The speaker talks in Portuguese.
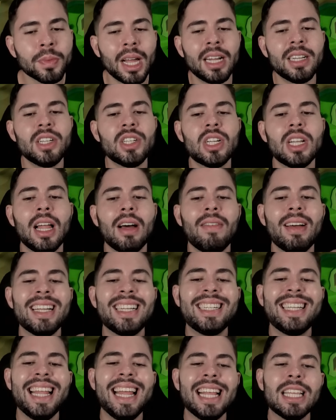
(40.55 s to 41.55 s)
a gente lá vai
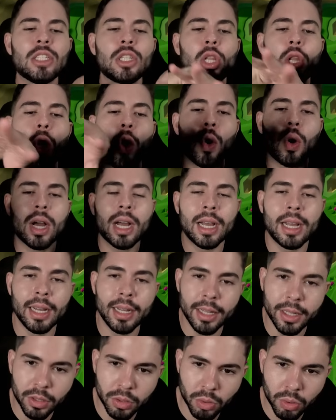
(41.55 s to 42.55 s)

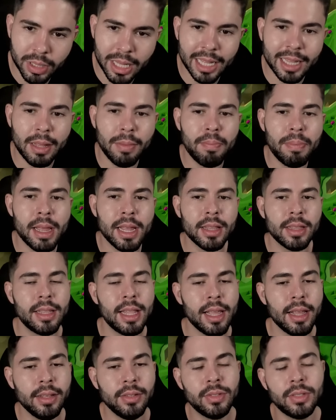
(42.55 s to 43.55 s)
deslocando da
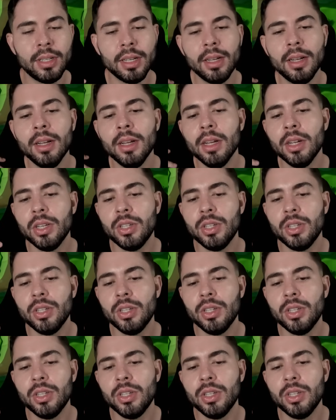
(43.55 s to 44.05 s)
dependência